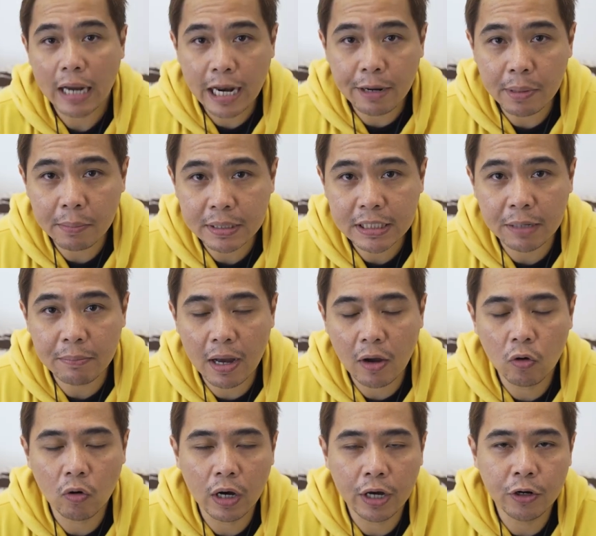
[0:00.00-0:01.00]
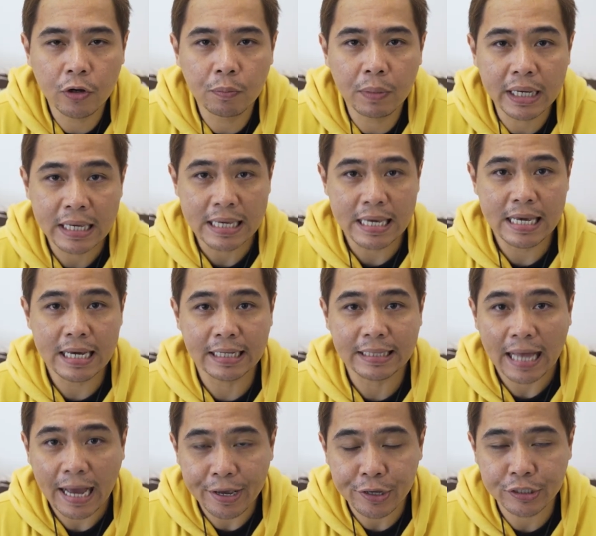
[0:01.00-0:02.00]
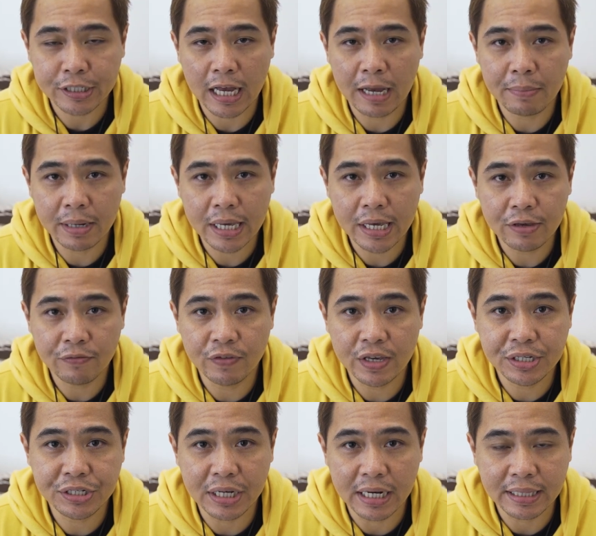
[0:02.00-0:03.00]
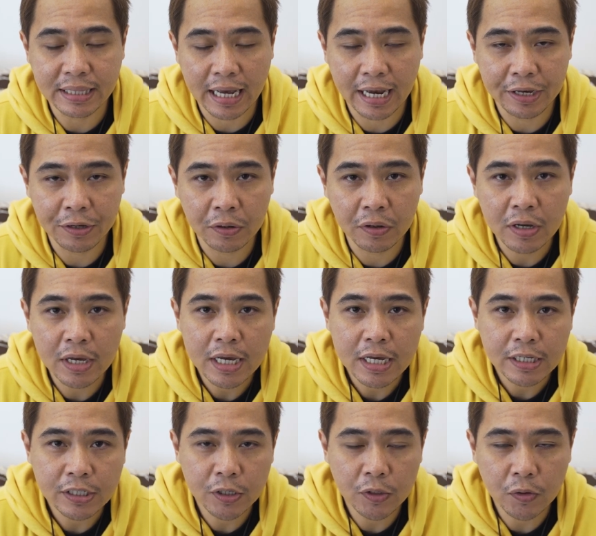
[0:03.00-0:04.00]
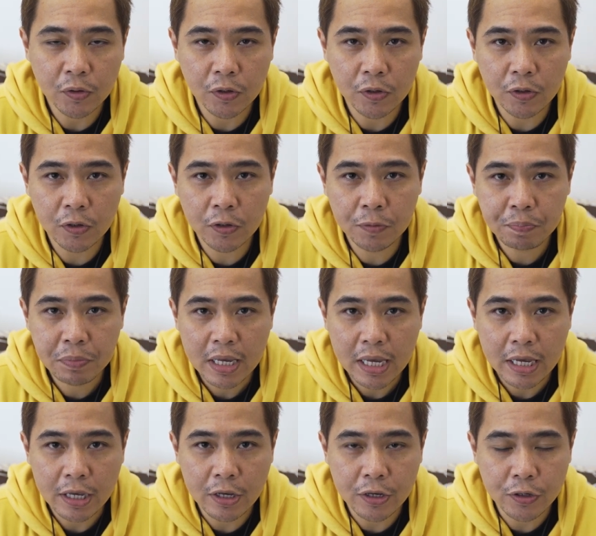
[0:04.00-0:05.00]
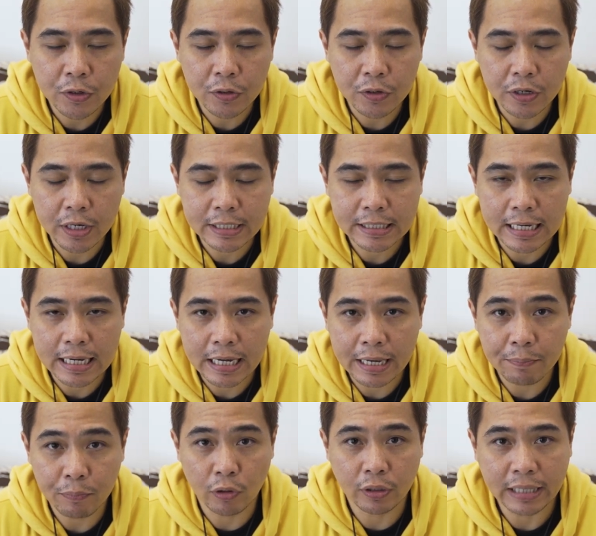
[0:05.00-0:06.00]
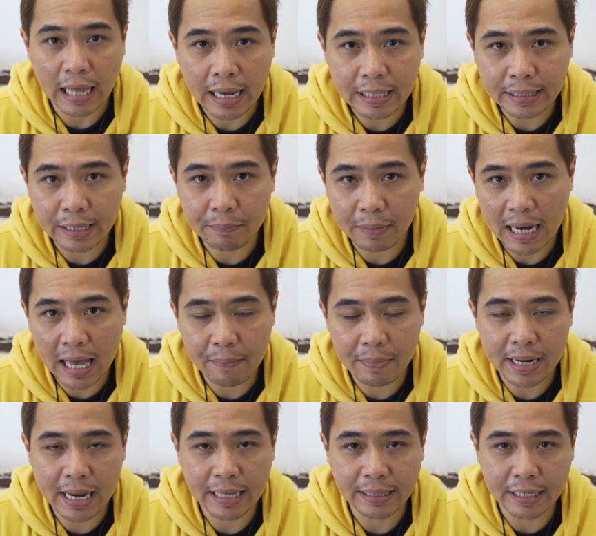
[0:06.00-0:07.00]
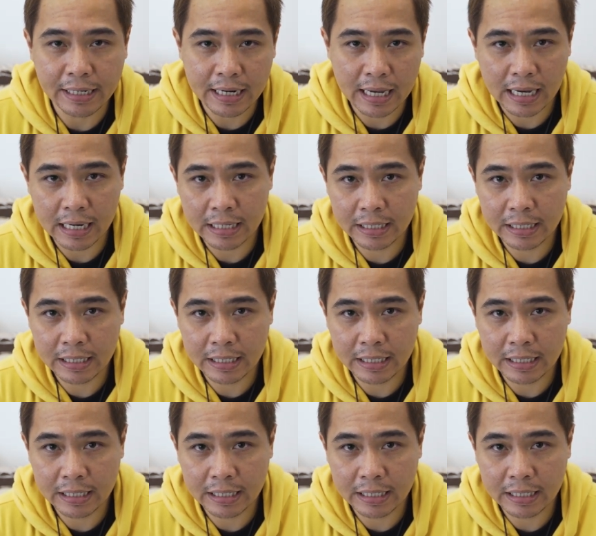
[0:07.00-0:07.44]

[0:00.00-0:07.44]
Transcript: wala namang masama kung ano, mag-iingat tayo, saka magiging vigilant tayo. Siguro, yun yung isang importanteng malaman natin na